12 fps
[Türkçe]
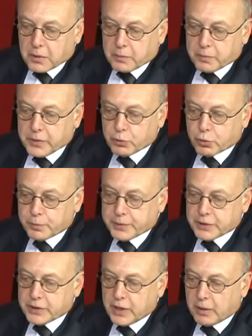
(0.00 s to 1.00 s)
bir
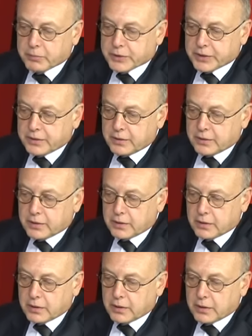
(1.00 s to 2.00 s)
grup İslamcı,
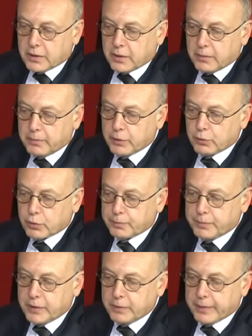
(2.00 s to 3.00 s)
bir
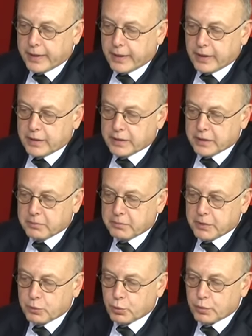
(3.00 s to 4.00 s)
grup liberal diyeyim,
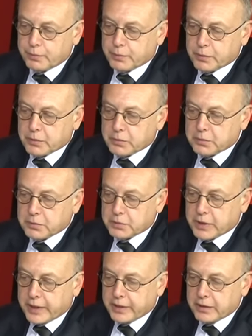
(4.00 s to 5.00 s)
bir grup e,
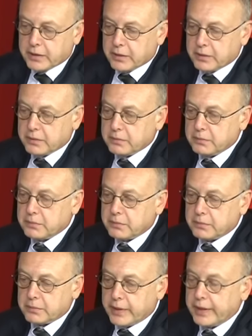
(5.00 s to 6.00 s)
şey e,
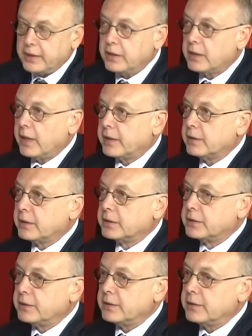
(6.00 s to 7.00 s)
etnik
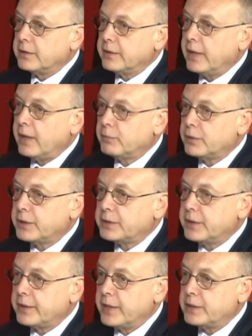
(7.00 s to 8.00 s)
ayrılıkçı. Ya bu da
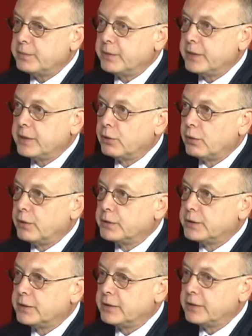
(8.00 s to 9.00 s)
işte resmi
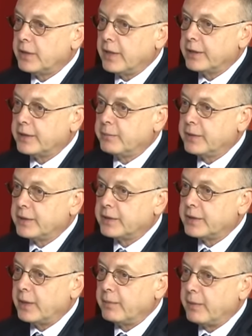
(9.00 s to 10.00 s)
ideolojinin adamıydı.
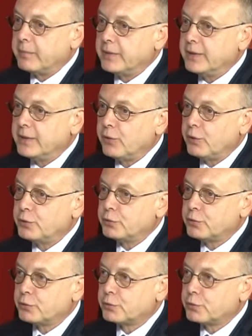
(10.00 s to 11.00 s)
Tamam iyi, hoş
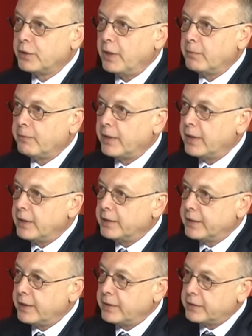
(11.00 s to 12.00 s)
çocuktu ama falan
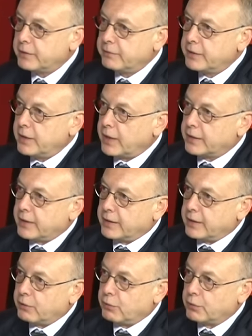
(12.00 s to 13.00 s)
diye tweetler
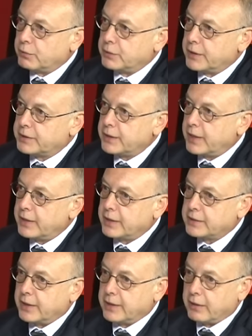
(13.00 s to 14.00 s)
atanlar oldu, yazılar
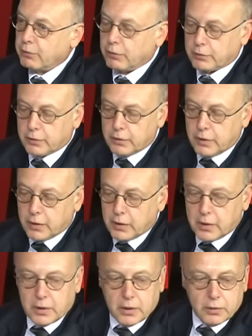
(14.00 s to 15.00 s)
yazanlar evet. oldu. Evet.
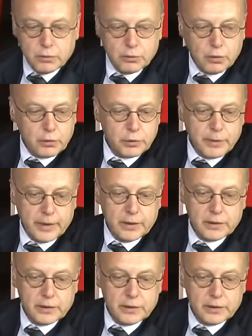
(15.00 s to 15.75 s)
Doğrusu ben